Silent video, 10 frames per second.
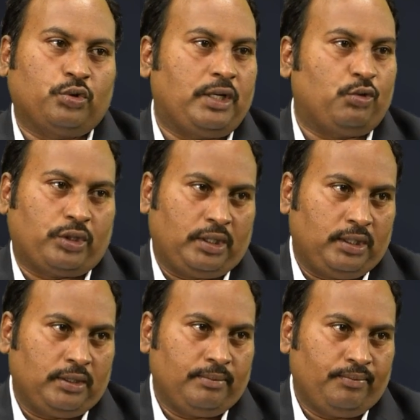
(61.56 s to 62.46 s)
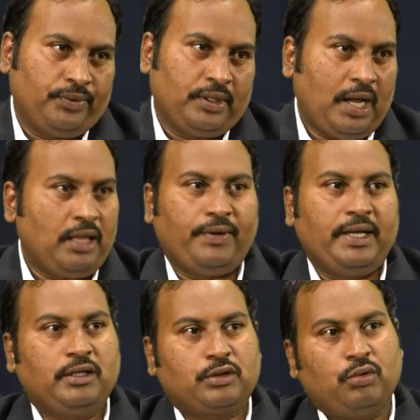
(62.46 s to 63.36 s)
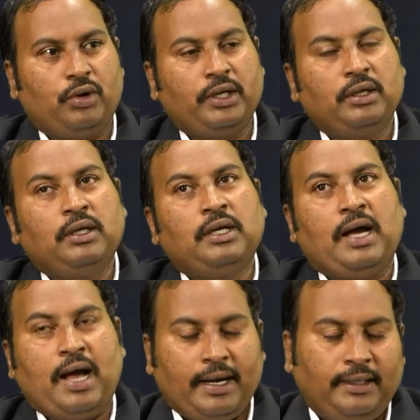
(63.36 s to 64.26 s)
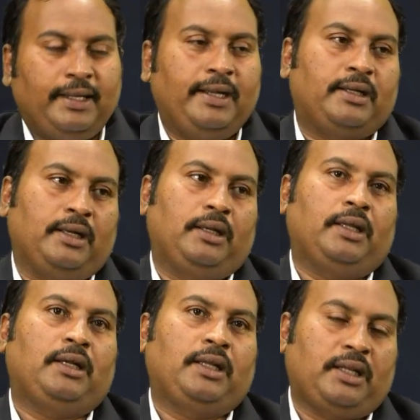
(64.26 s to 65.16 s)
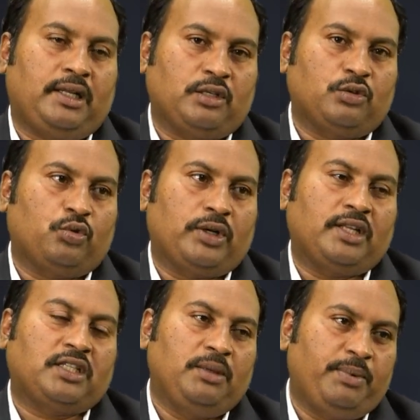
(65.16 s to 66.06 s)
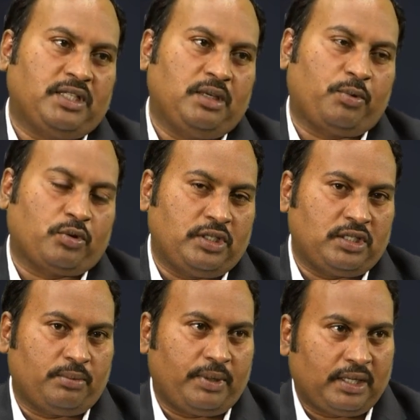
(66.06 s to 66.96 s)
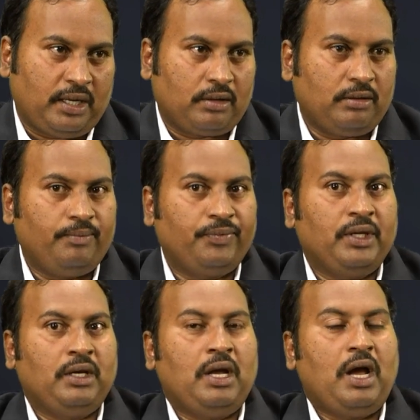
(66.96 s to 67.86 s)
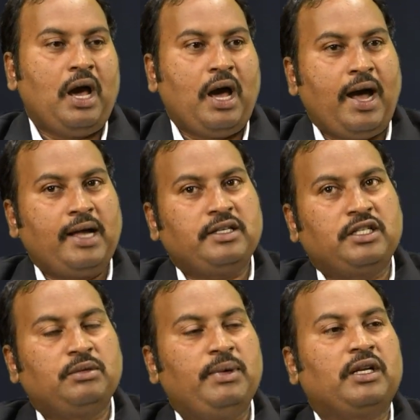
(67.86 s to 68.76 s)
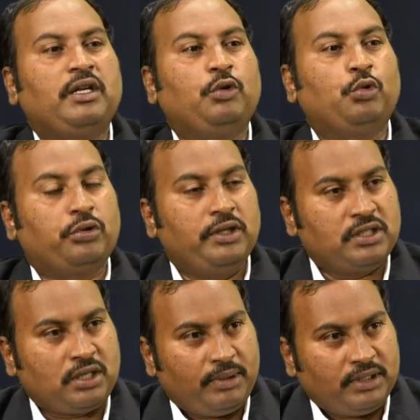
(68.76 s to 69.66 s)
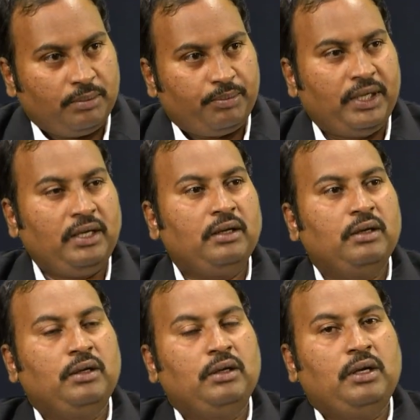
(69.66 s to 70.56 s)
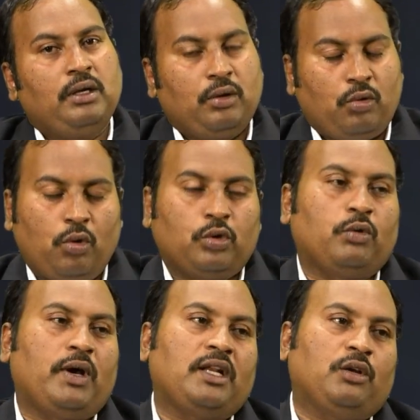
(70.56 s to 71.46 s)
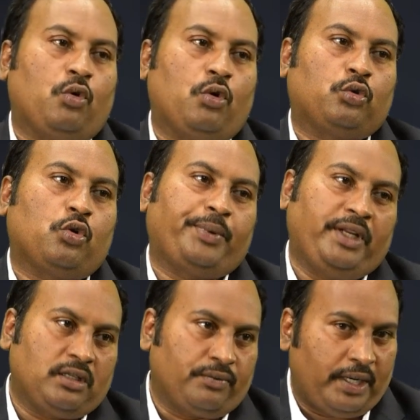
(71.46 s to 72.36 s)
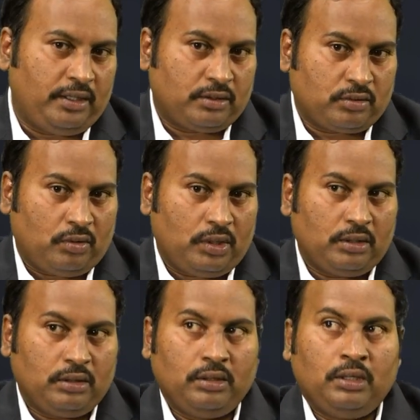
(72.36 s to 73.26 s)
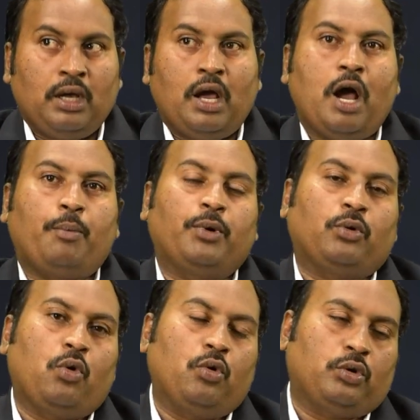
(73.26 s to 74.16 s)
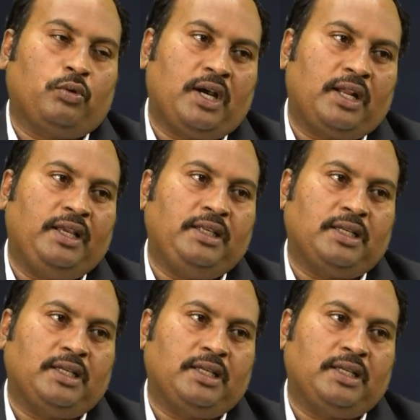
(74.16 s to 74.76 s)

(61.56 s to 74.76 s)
సూట్ అని ఉంటుందండి అది ఫైల్ చేసుకోవాలి అంటే ఏంటంటే డిక్లరేషన్ సూట్ అంటే సిపిసి ప్రొసీజర్ ప్రకారం ఆ జడ్జిమెంట్ని గుర్తించమని చెప్పి కోర్టు వారిని కోర్టుతో పిటిషన్ ఫైల్ చేసుకోవాలి అప్పుడు కోర్టు వారు ఏం